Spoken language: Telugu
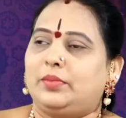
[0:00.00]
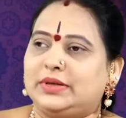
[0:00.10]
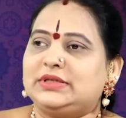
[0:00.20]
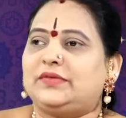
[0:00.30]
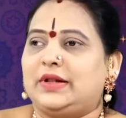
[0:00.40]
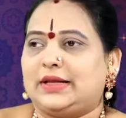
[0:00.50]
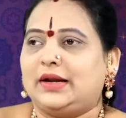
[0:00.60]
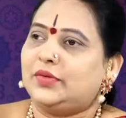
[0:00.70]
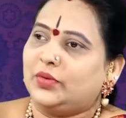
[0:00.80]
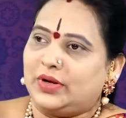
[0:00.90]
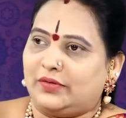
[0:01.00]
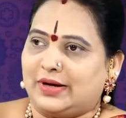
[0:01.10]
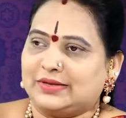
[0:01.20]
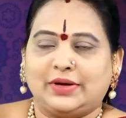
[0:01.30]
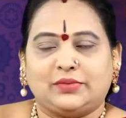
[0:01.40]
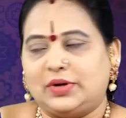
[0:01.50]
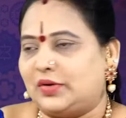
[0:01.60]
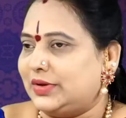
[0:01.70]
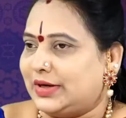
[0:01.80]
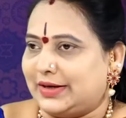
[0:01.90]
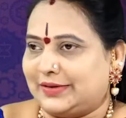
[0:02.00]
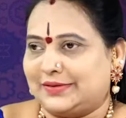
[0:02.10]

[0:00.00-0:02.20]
మంచి ఫలితాలు అందుకునే అవకాశం ఎక్కువగా ఉందన్న